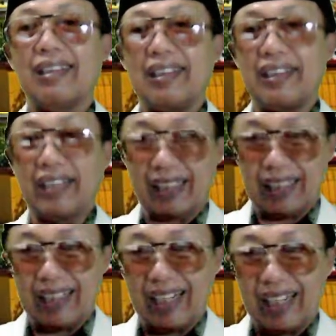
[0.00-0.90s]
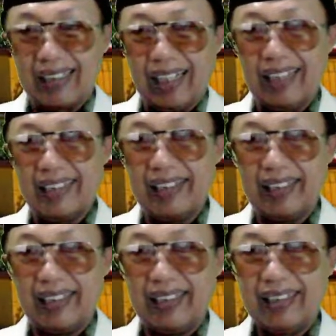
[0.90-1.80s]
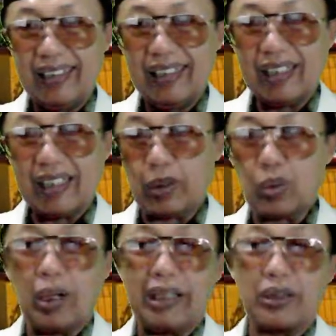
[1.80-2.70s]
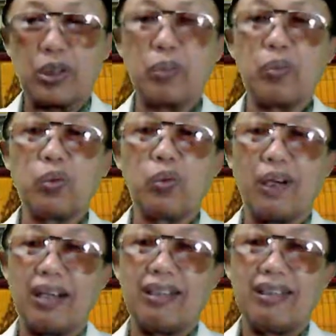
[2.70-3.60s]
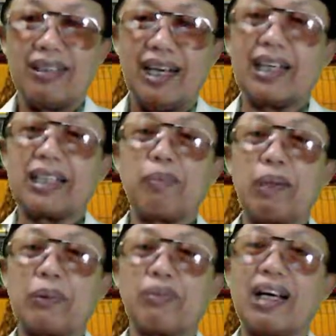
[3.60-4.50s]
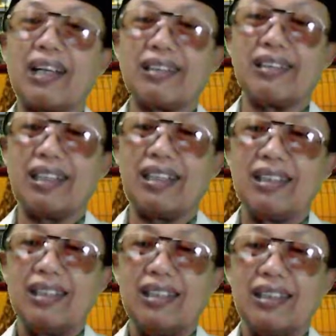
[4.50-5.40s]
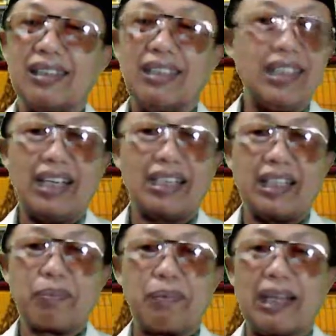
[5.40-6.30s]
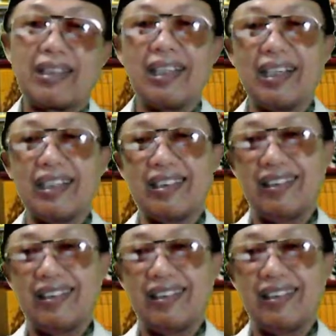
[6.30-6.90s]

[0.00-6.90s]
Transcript: di jagat raya ini kecuali semua ada manfaatnya. Tidak ada yang batil,